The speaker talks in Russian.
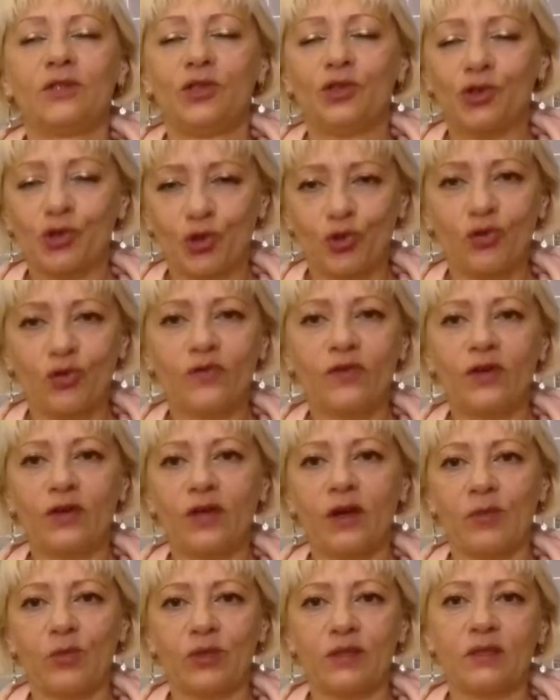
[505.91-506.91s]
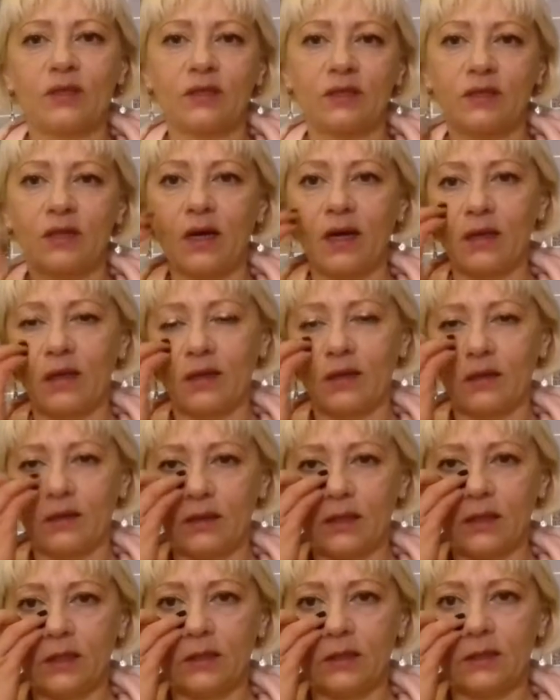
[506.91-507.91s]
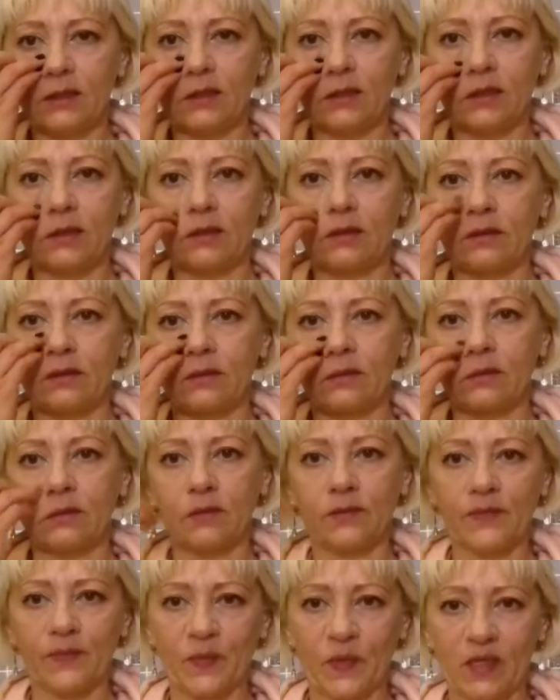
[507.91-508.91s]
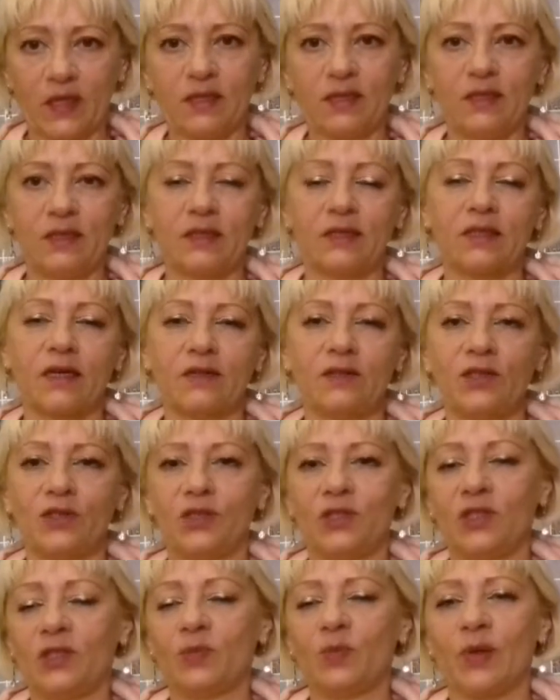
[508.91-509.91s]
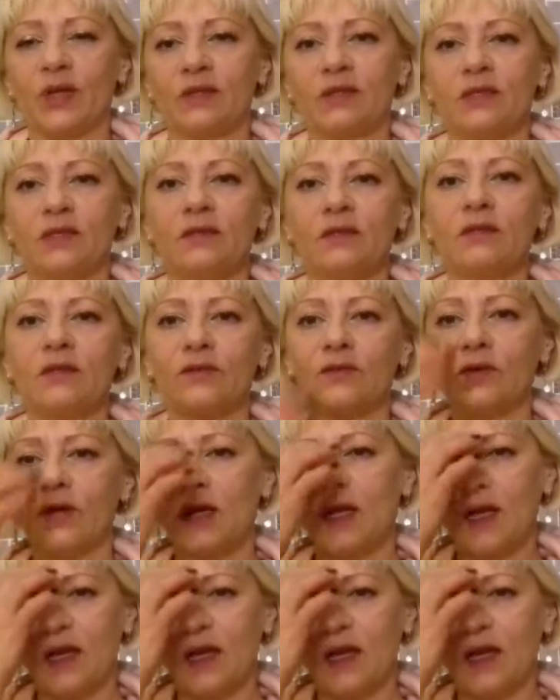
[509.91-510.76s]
дешевые, я бы сказала, из, э, если исходить из процентов,